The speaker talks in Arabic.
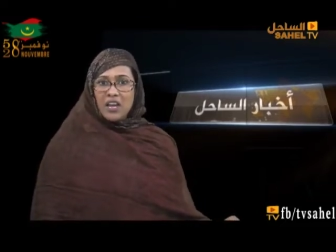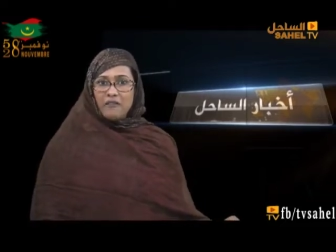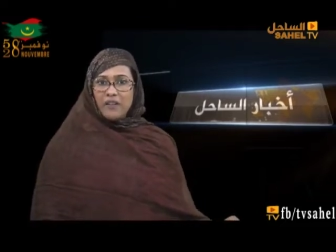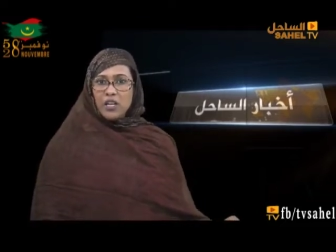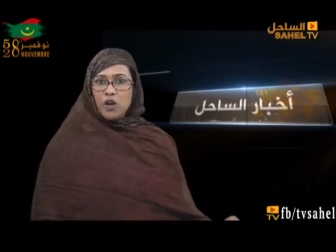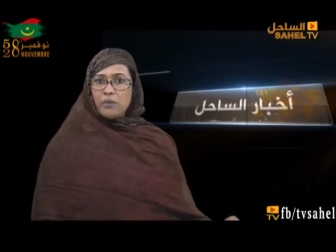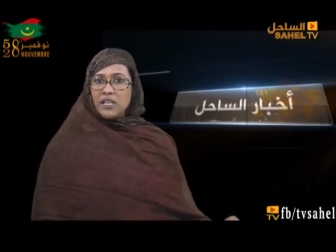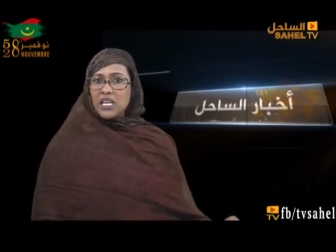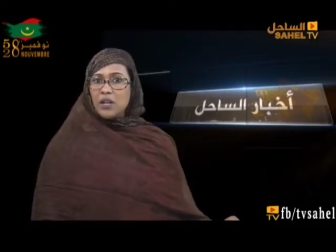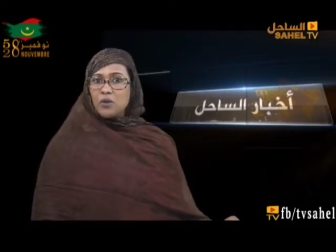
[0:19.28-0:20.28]
فإنه ما
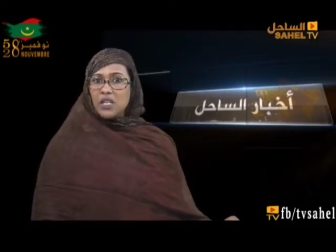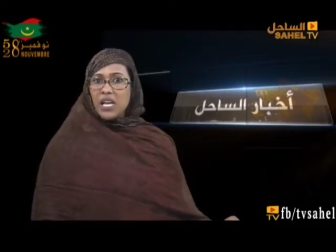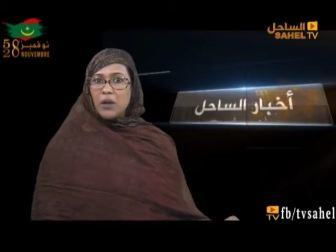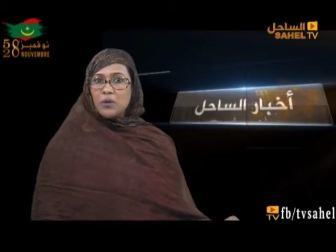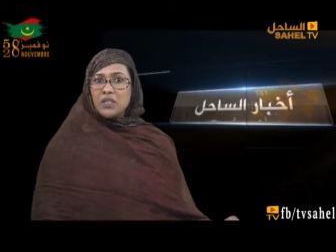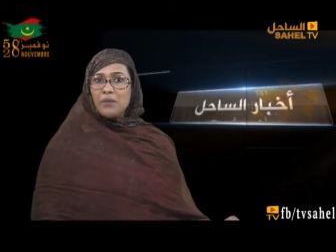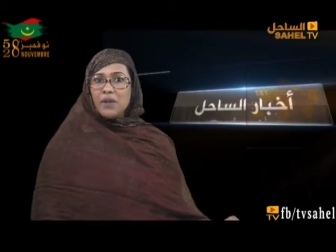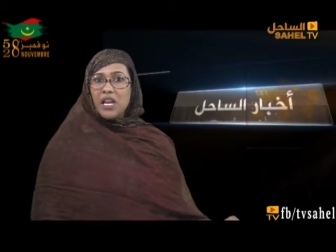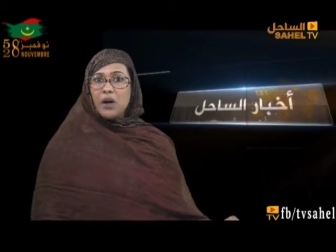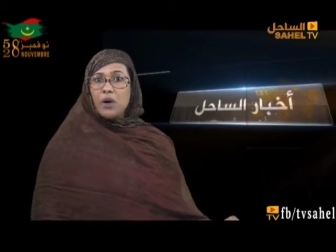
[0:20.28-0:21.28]
زال يصارع
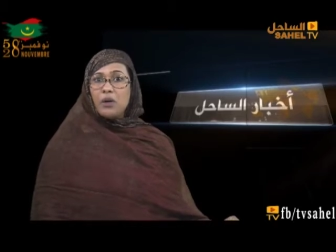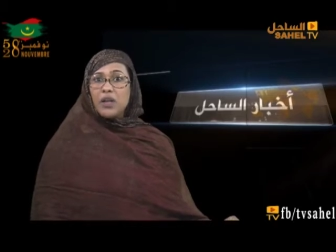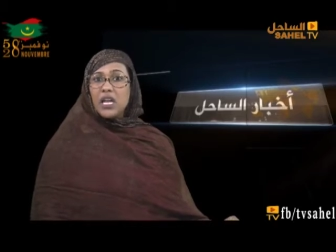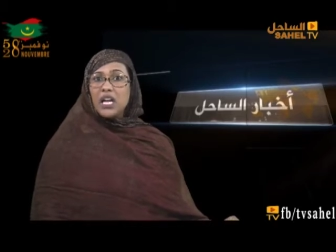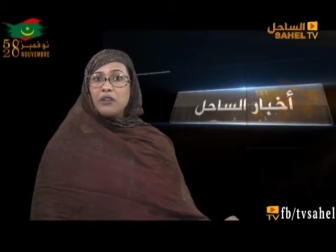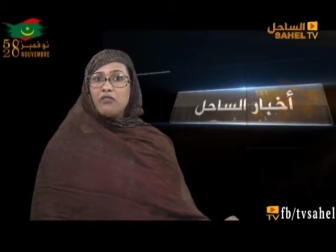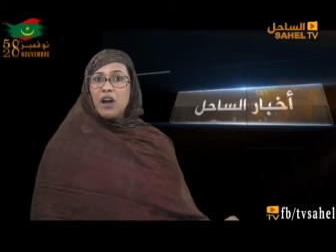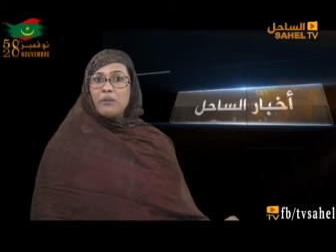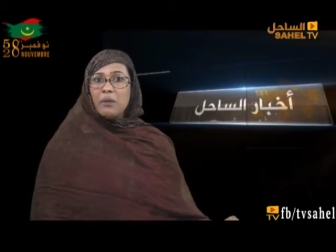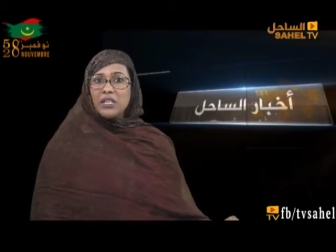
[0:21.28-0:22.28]
الزمن وهو يقف
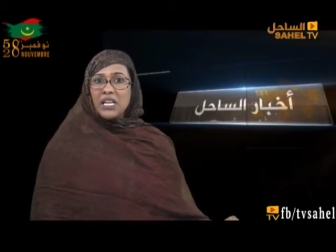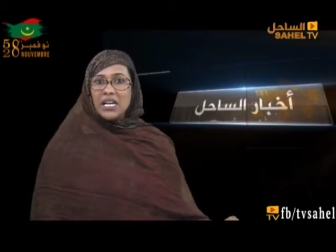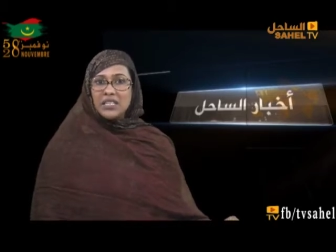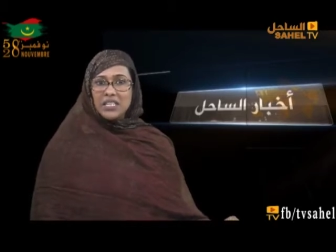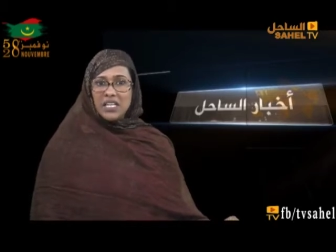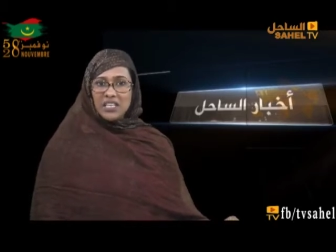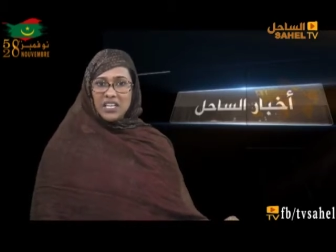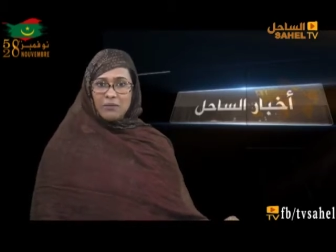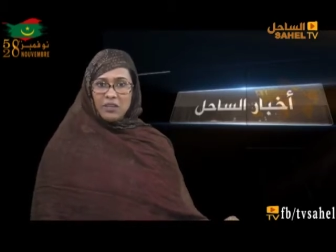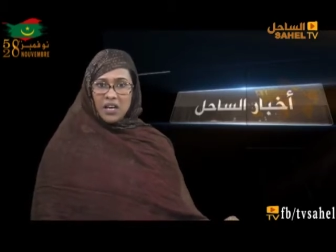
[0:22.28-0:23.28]
أمام تحديات
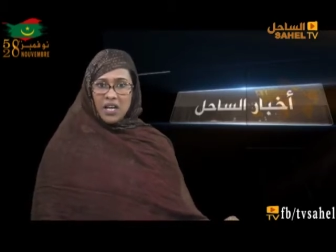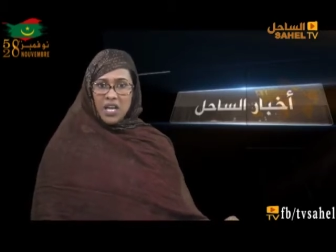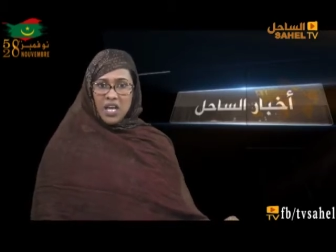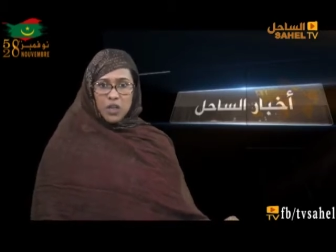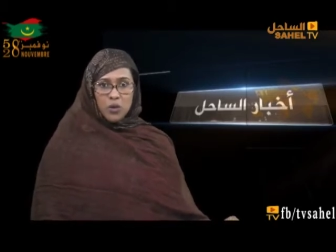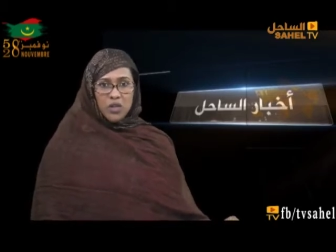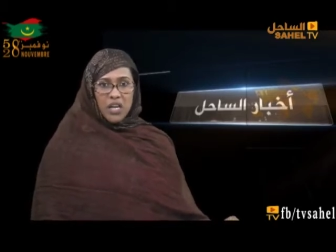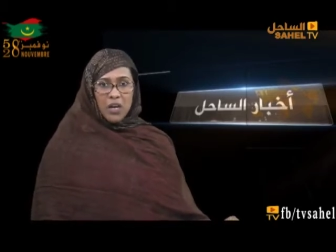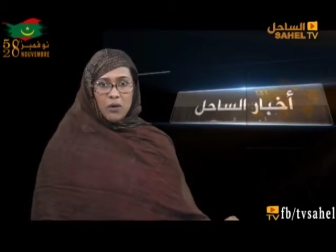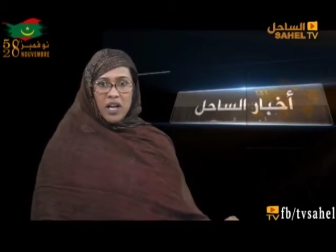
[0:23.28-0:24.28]
كبيرة
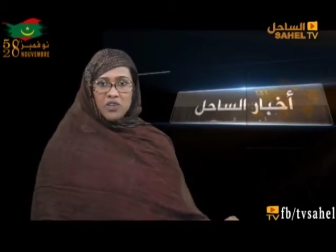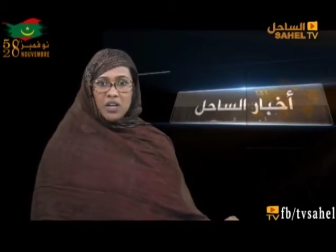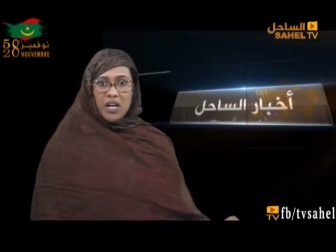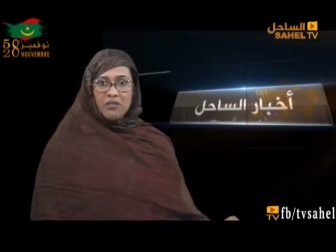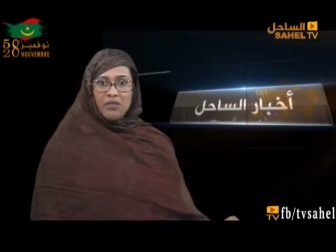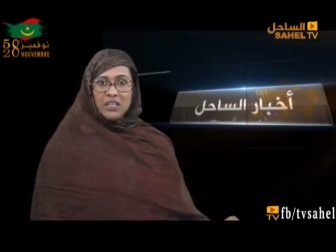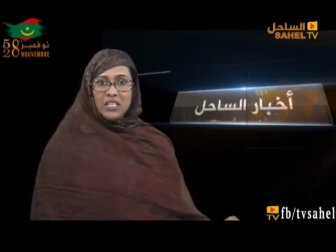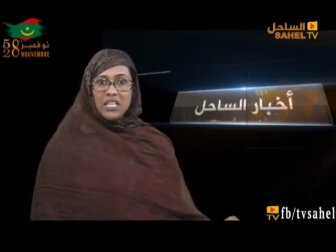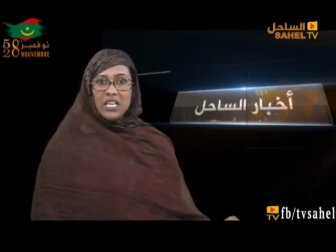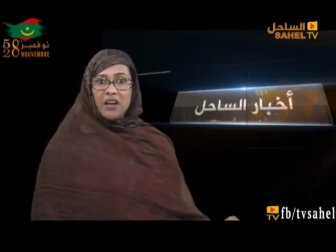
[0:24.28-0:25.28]
تشكل حجر
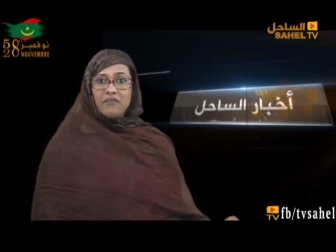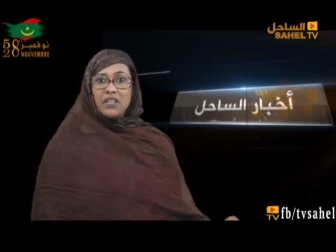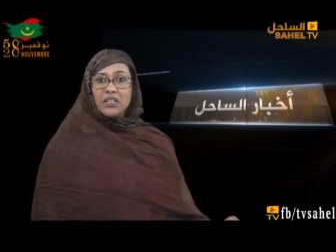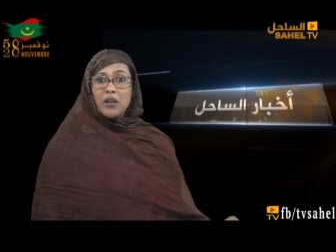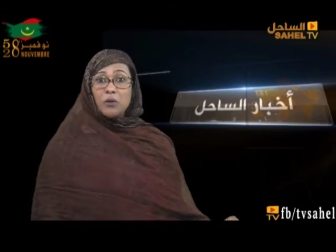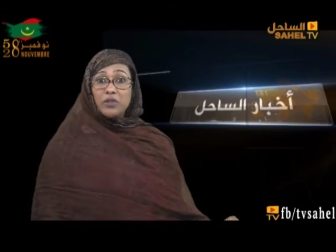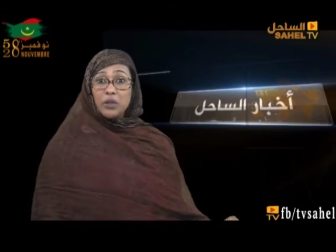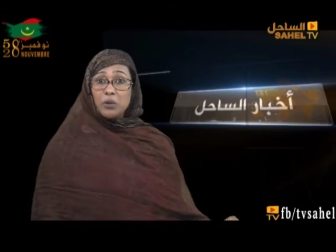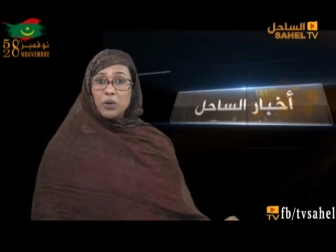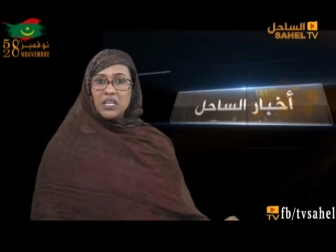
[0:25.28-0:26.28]
عثرة في في
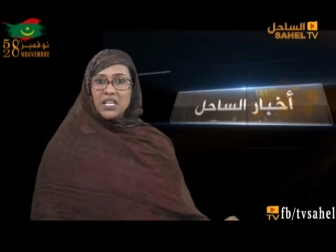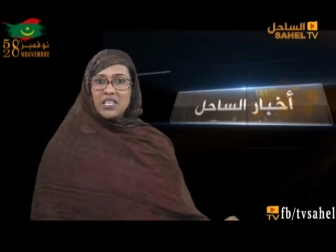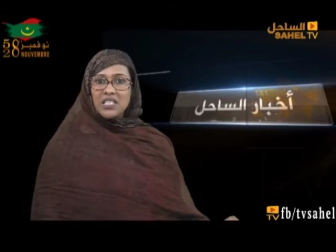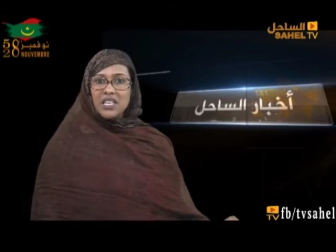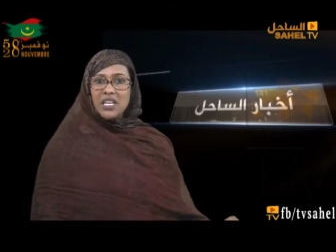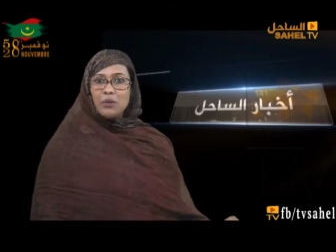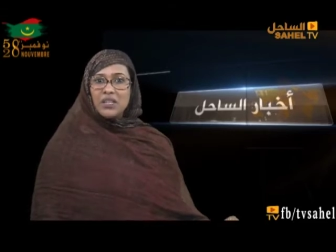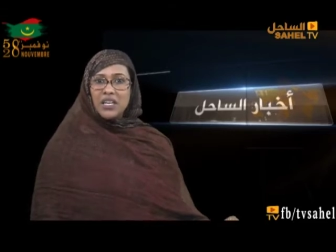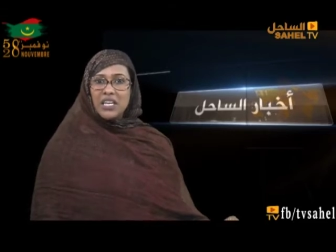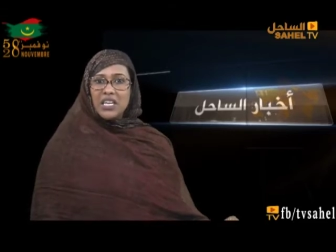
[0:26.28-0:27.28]
طرق تحسين
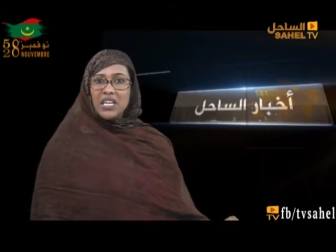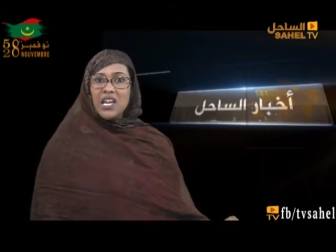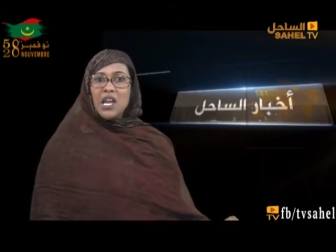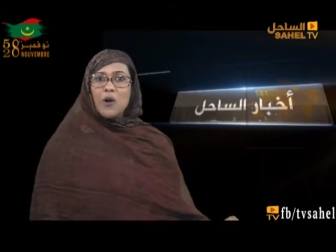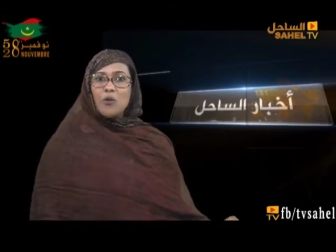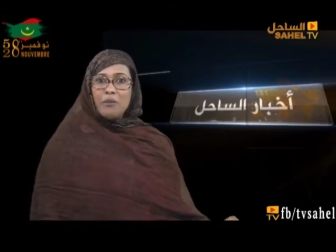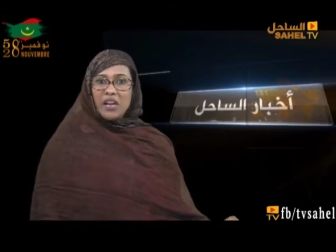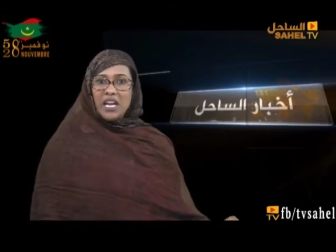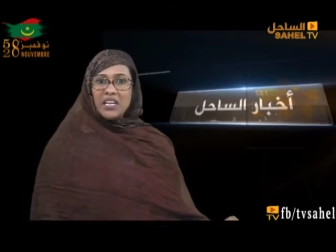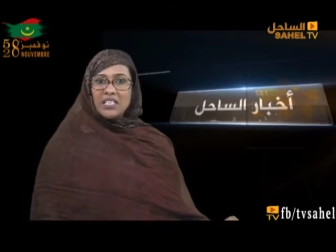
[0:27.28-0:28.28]
وضعه
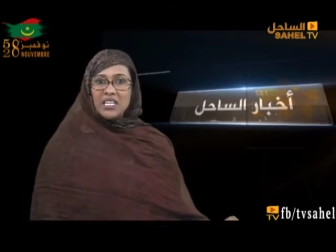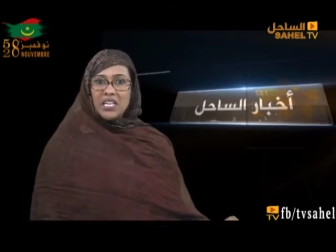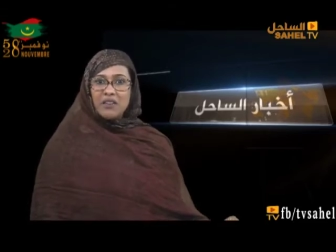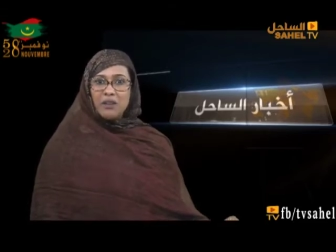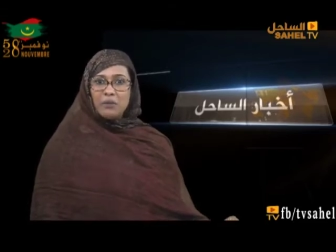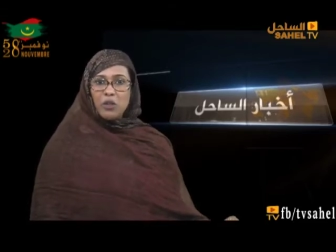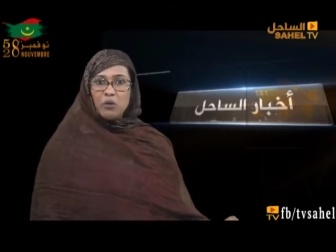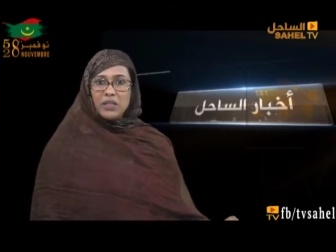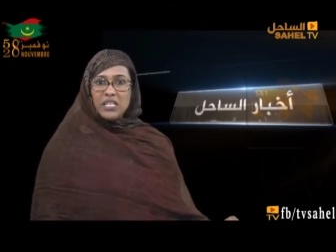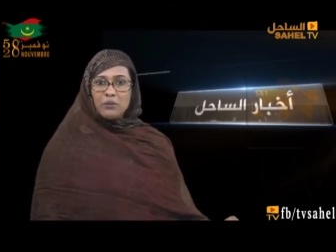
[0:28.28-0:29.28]
ومكانته في
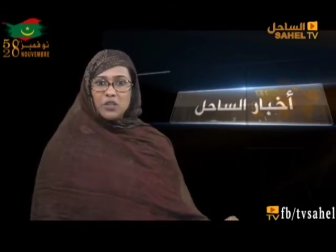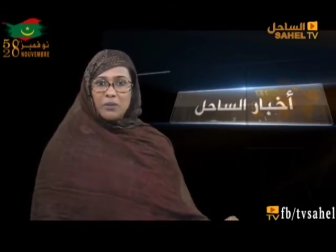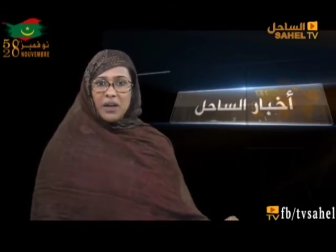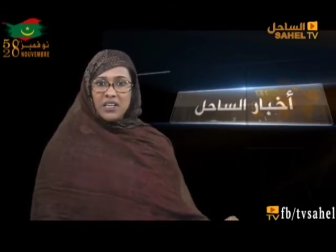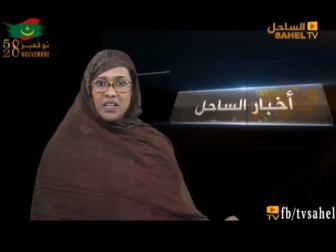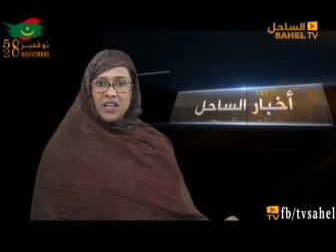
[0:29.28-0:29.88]
المنظومة المجتمعية